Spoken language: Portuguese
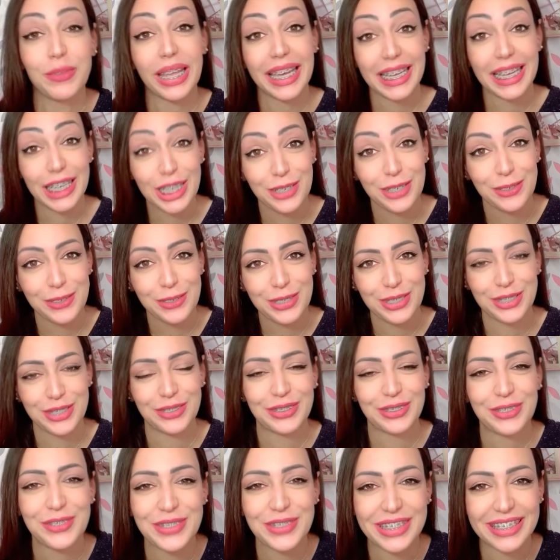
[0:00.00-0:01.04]
E hoje eu
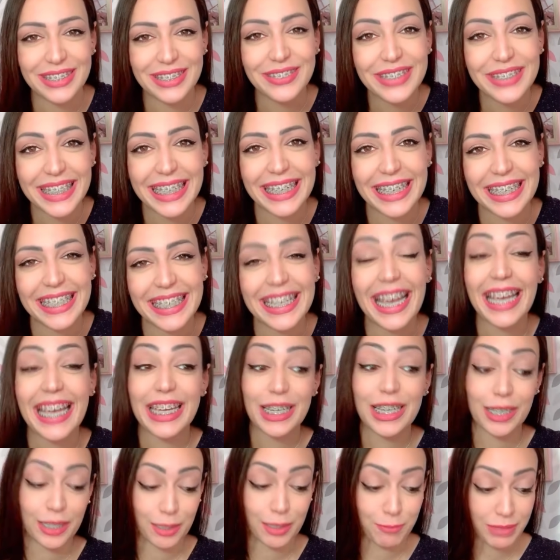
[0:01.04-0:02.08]
tô usando ele. E aí
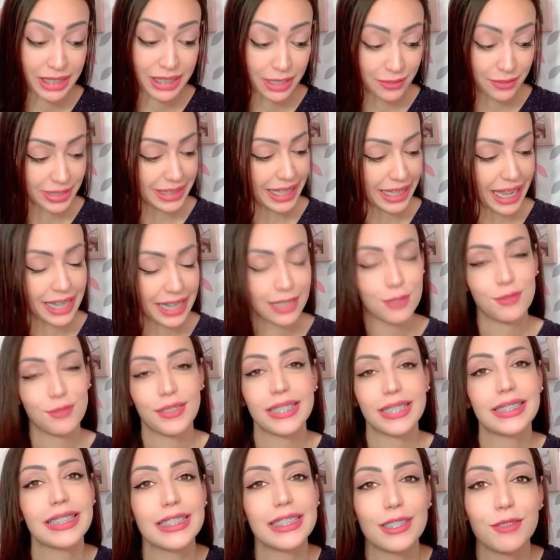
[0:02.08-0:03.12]
é que me deu a ideia de
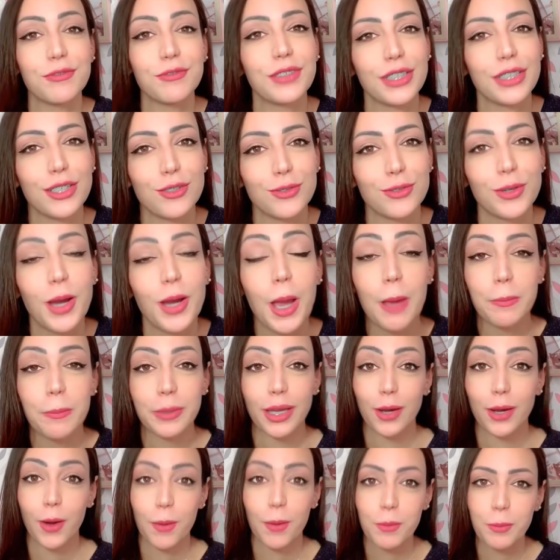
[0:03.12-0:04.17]
fazer esse vídeo.
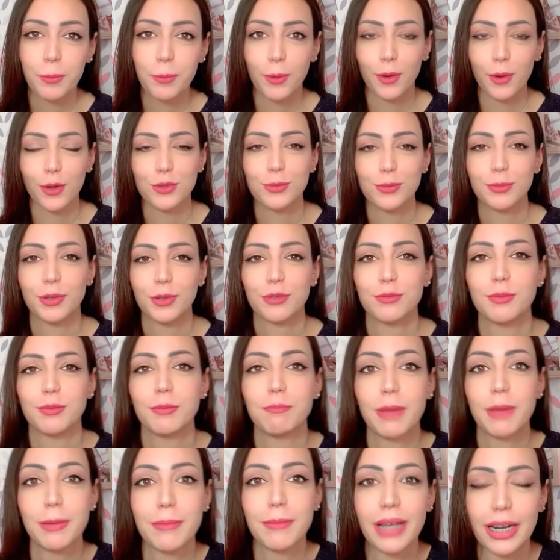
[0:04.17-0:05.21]
Porque como pode, um perfume
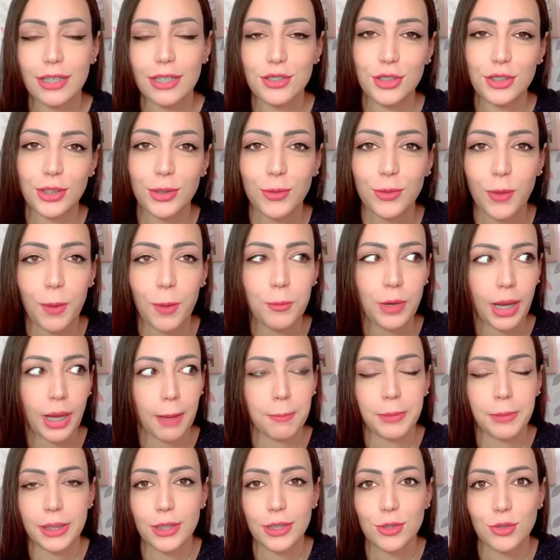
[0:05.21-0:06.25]
bem baratinho como o
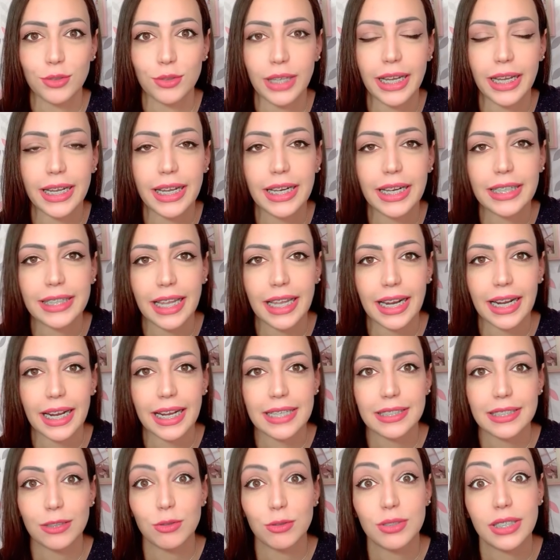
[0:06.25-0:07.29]
Capricho, né? Que ele tá na
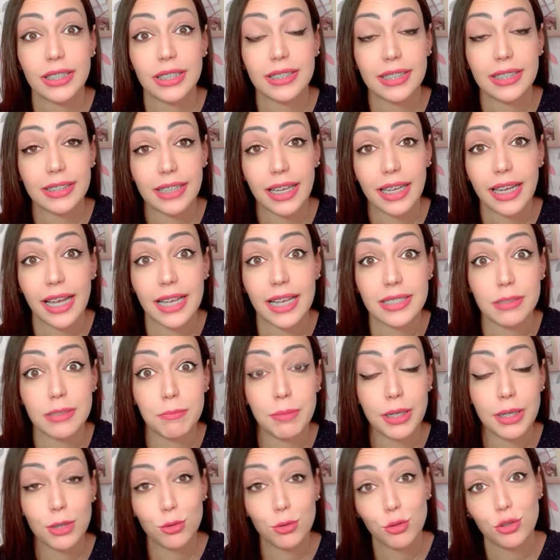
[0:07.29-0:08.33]
casa dos 60 reais em
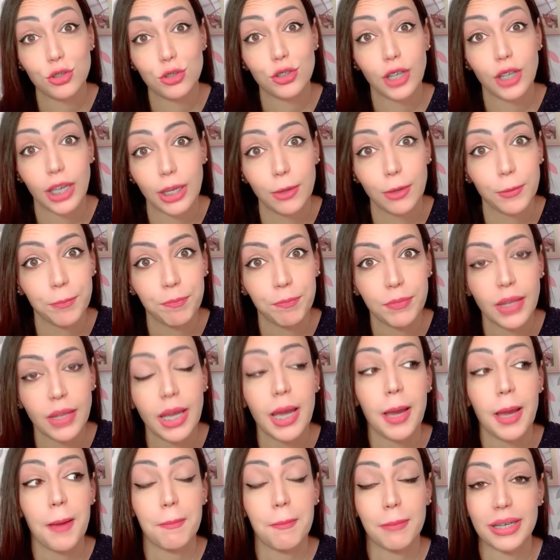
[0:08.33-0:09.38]
preço cheio,
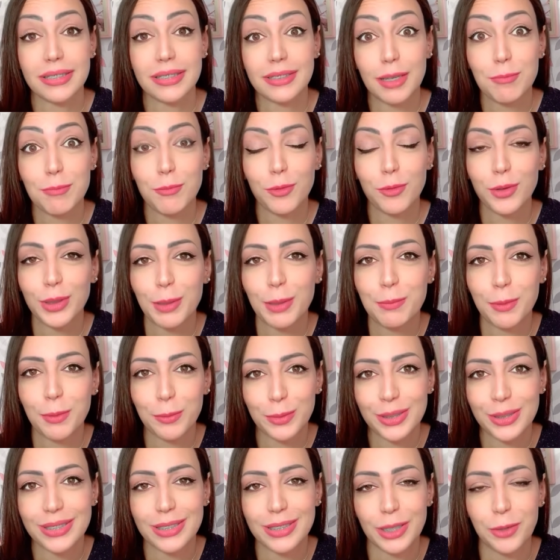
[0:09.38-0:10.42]
mas tem muita
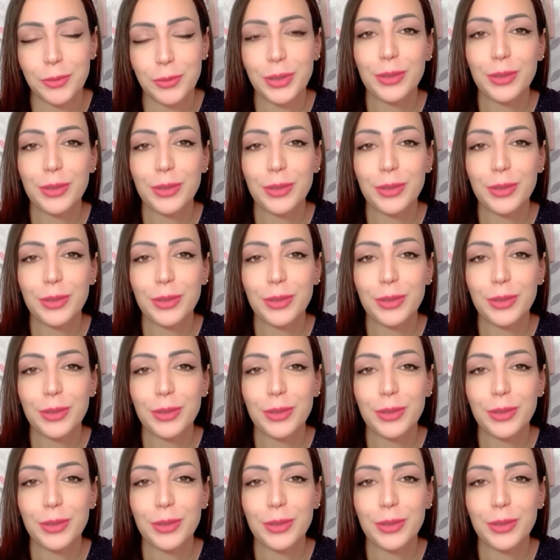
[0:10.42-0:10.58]
promoção.